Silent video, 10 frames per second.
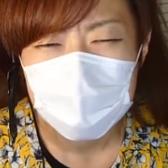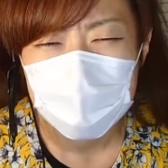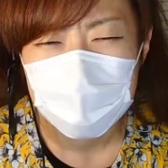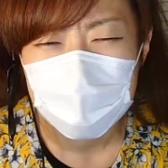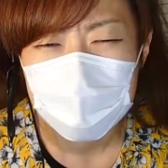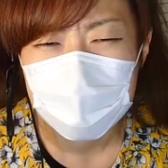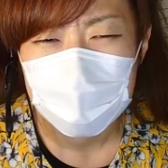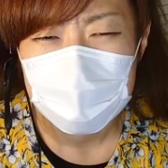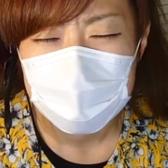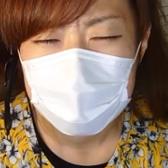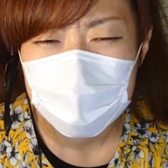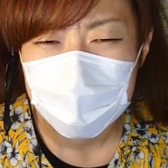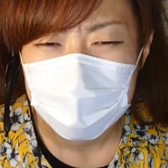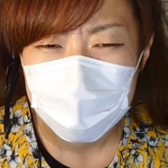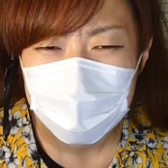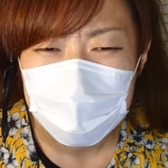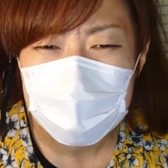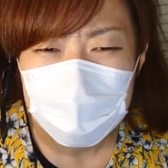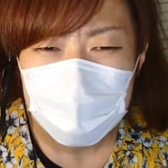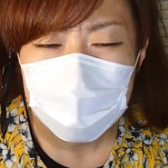ていうのが伝わるといい
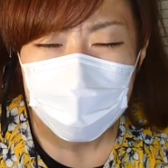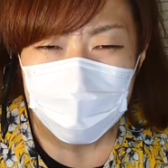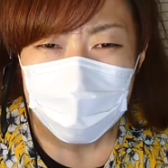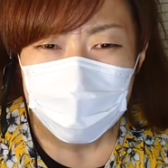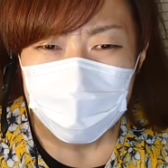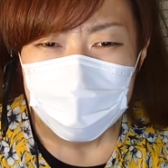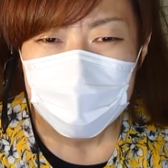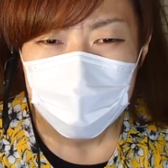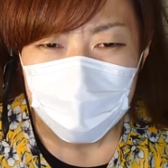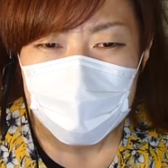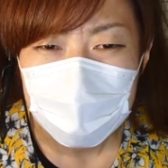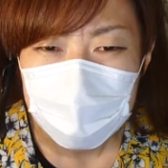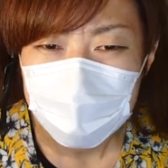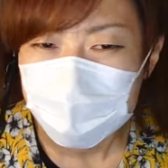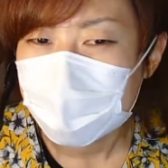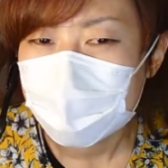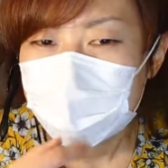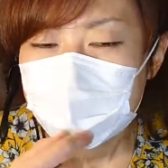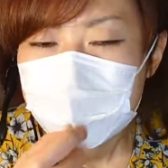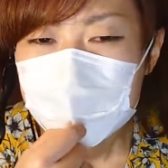なでも私は
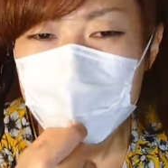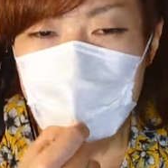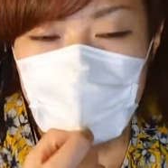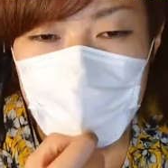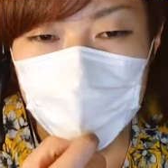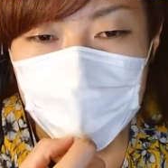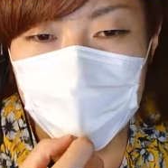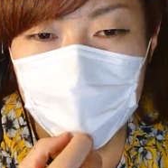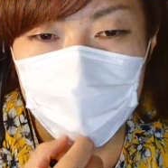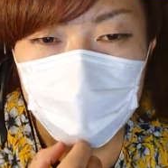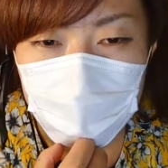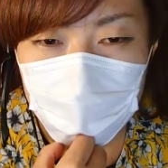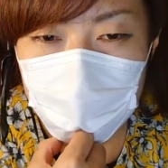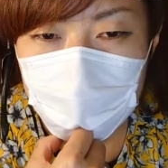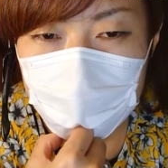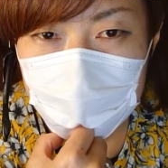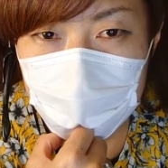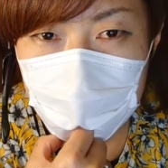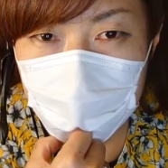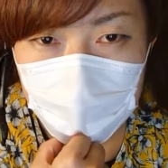型紙を無料で
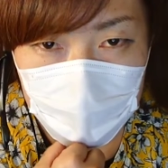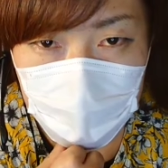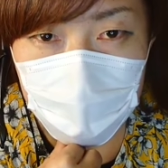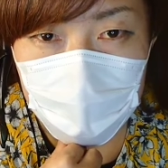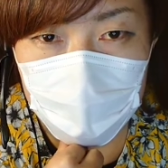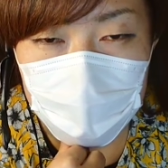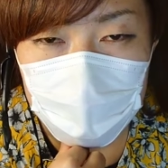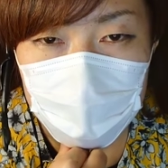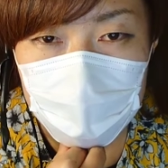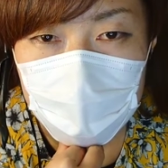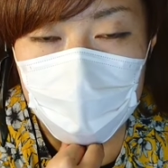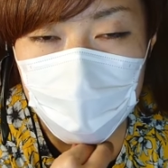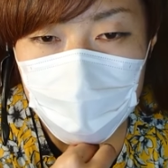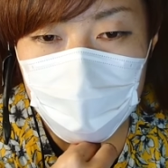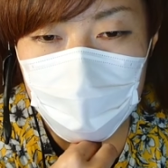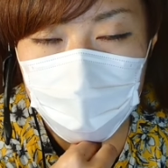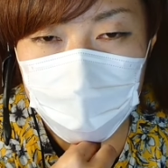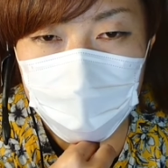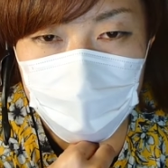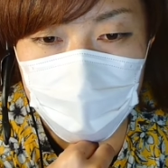公開しました作り方も
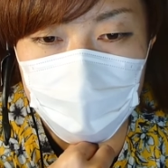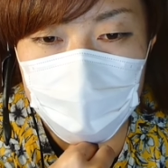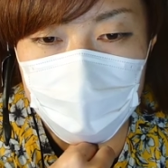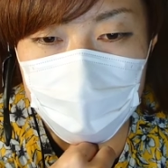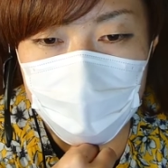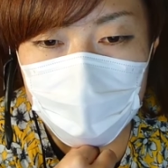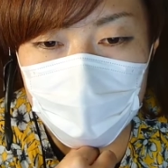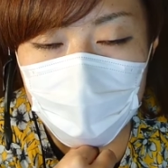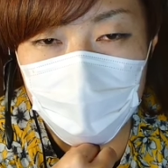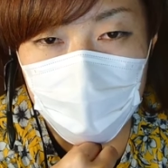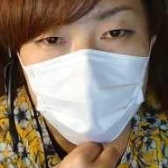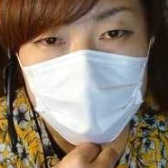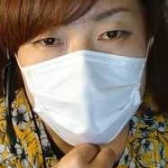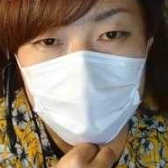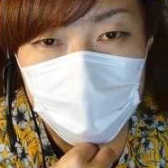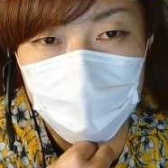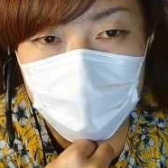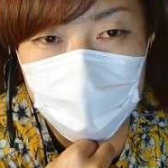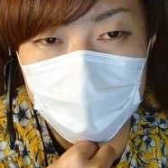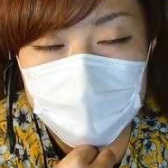初心者の方にも分かるよう
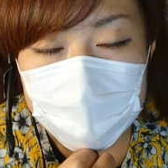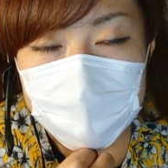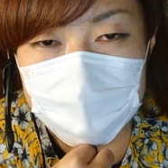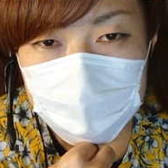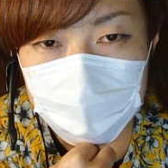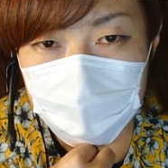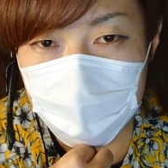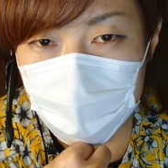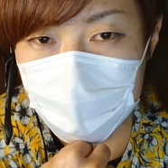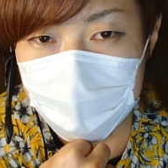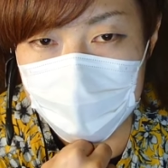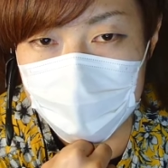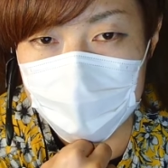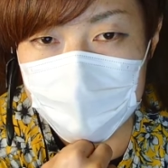な説明もして